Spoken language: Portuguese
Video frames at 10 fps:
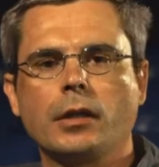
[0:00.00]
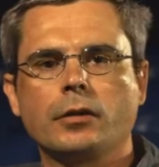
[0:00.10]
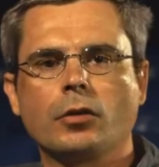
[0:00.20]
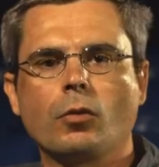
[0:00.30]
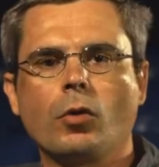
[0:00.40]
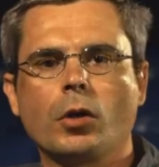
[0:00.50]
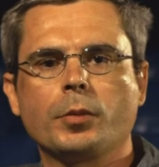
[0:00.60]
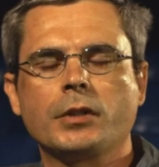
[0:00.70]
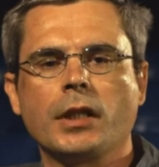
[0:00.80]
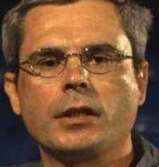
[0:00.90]
São
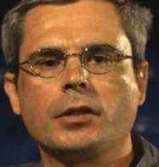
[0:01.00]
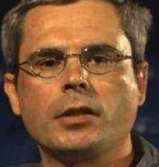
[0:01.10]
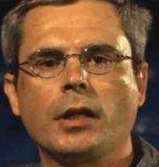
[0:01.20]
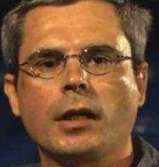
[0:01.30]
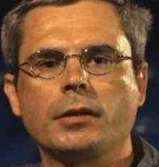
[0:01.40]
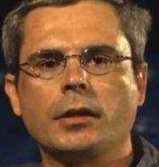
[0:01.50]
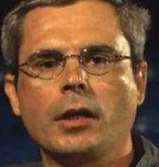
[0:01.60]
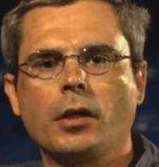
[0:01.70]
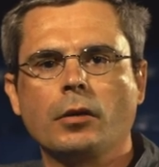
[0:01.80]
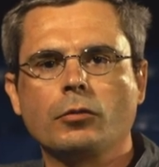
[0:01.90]
corpos sem identidade,
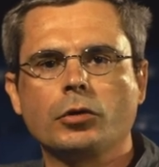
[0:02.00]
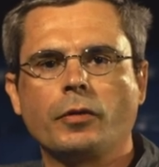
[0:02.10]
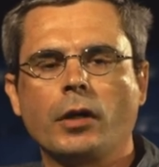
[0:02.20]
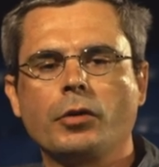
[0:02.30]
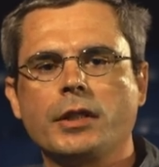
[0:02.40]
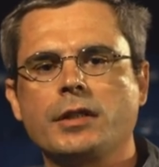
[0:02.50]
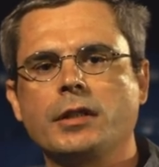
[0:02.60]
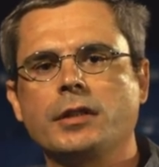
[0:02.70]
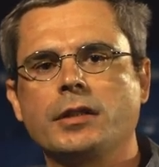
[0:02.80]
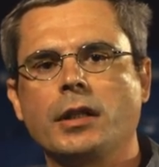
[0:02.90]
cujo valor
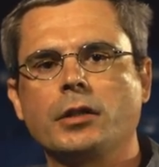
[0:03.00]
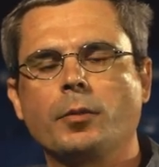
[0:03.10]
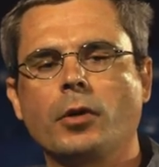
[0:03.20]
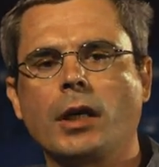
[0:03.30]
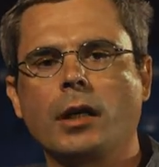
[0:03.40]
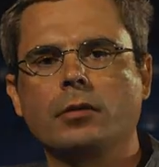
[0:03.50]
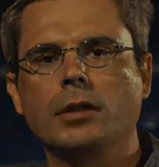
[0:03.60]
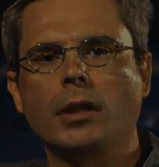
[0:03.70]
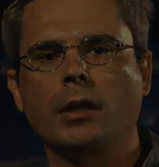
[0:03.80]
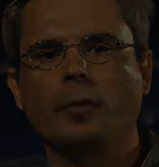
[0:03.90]
reside em serem explorados
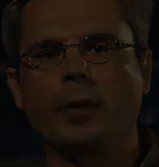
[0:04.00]
e nada